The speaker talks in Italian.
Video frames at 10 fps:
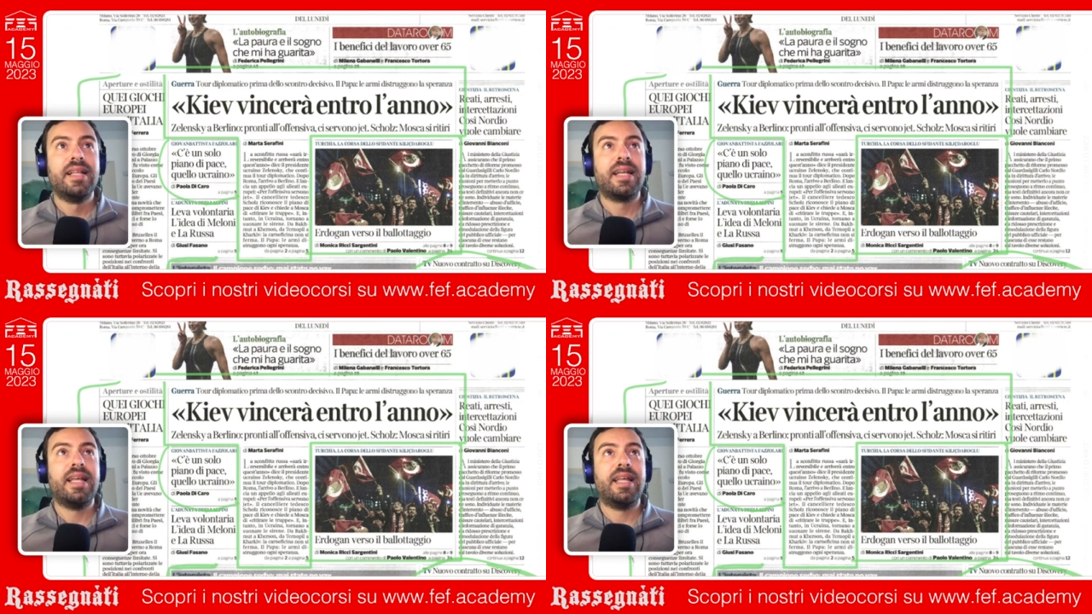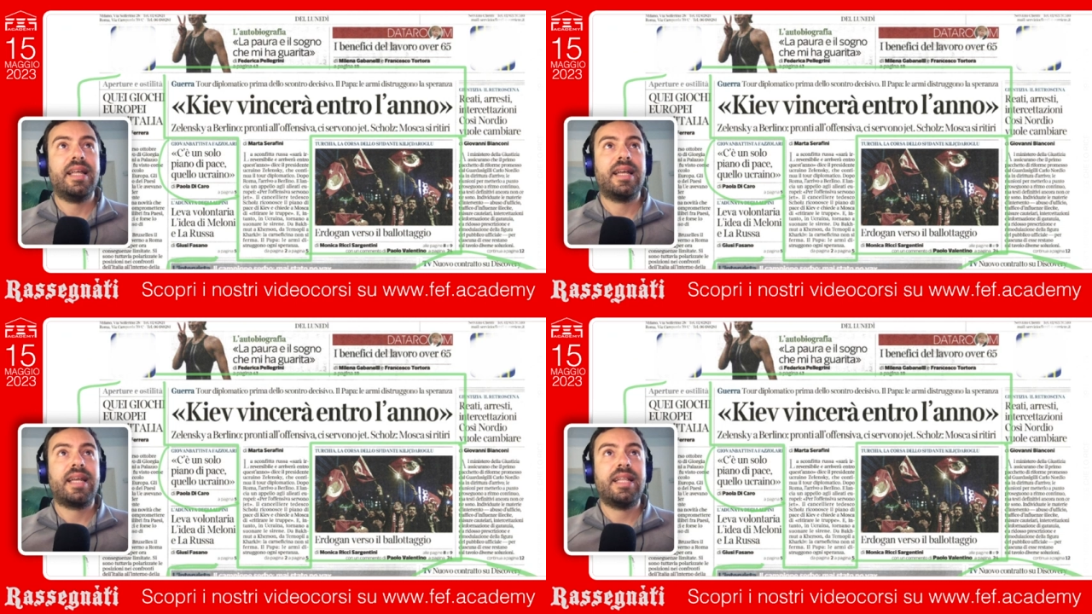
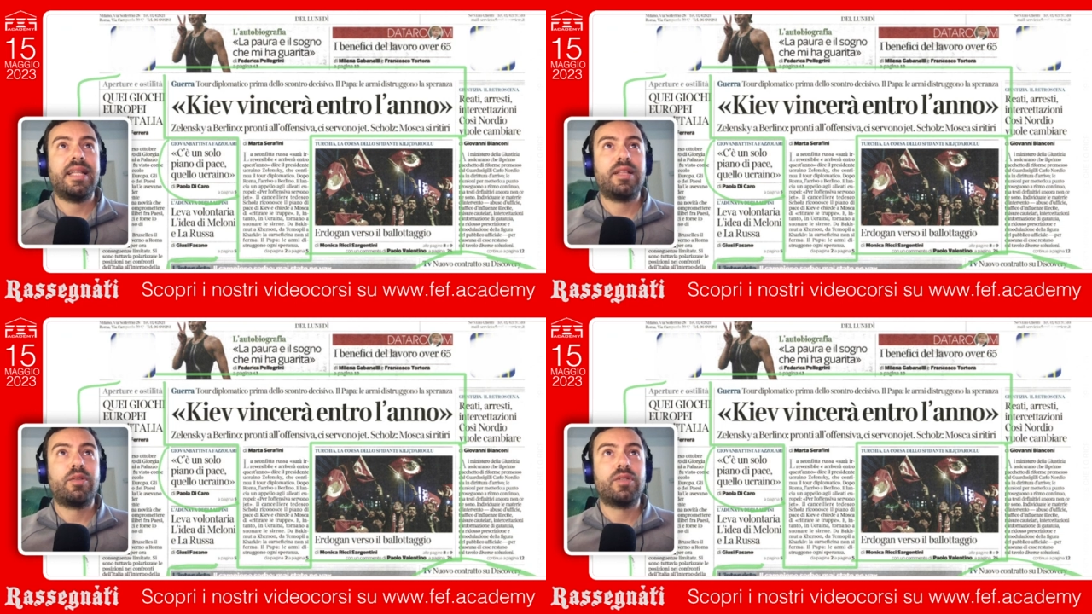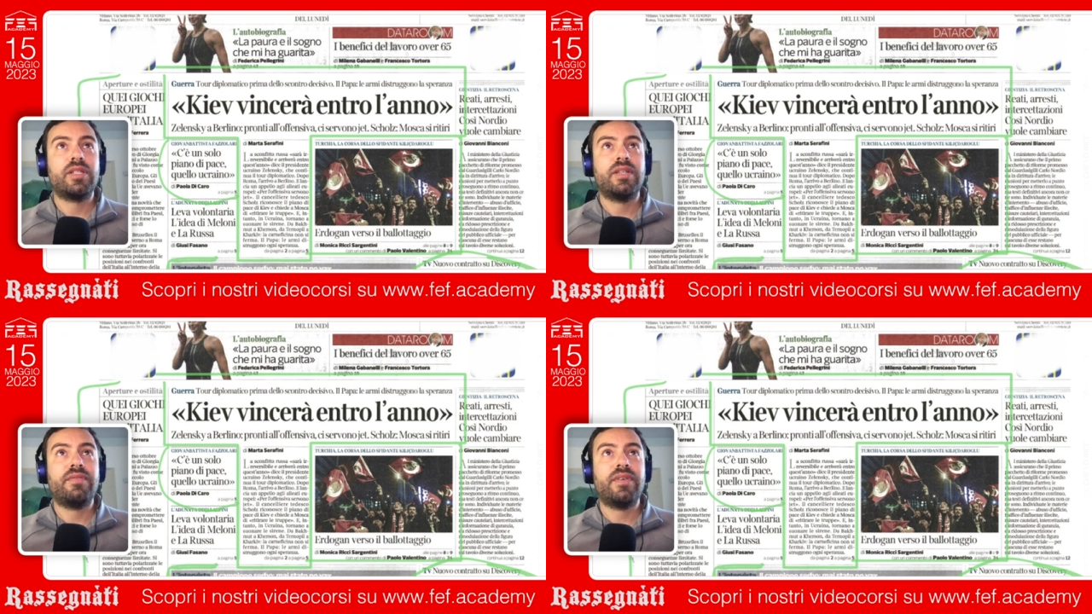eh, che ha detto se
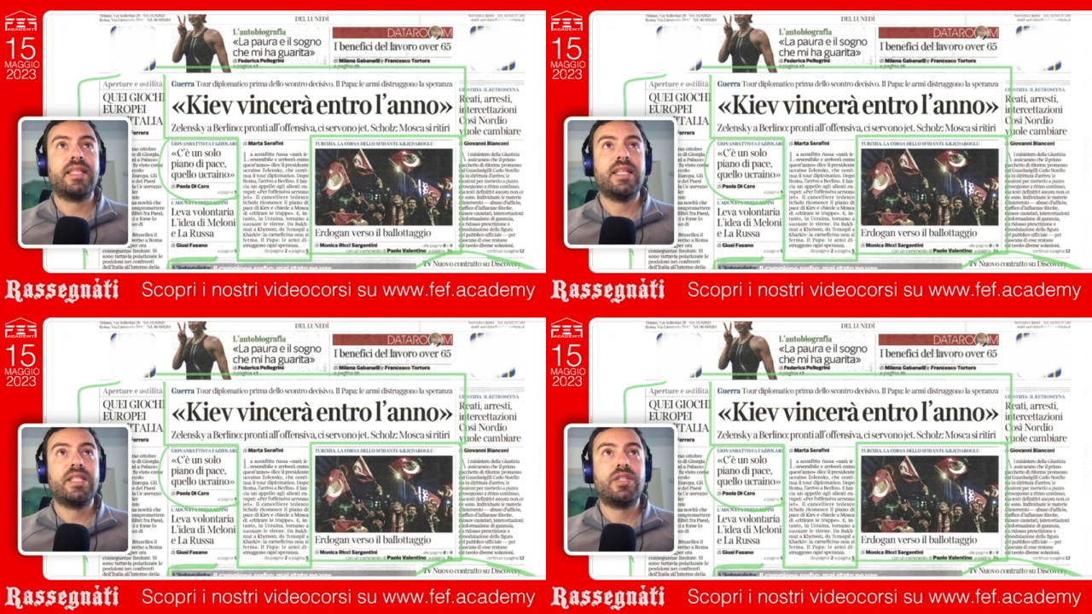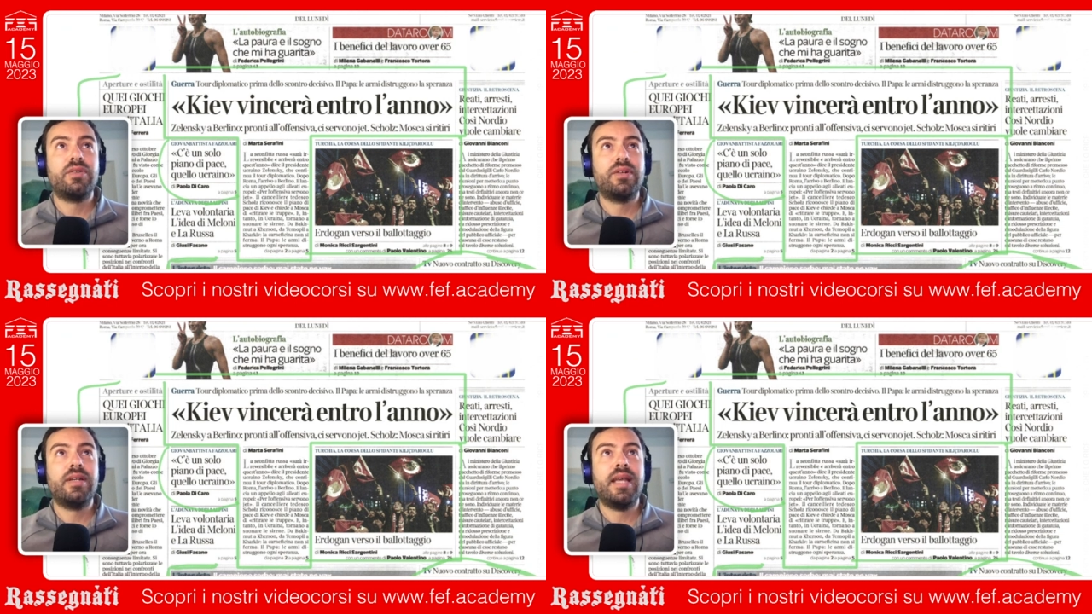si fa
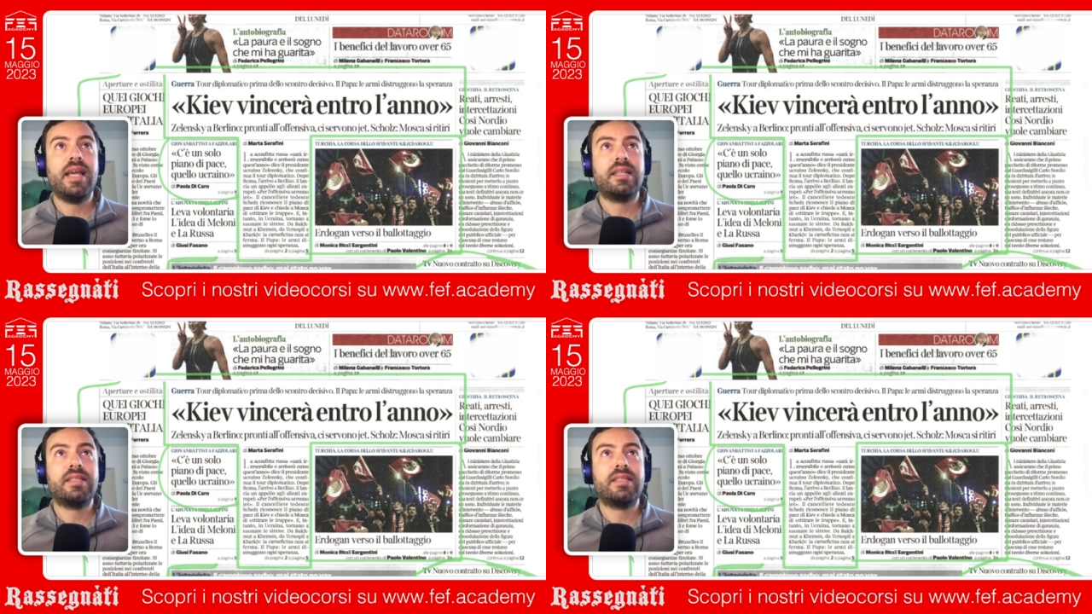attenzione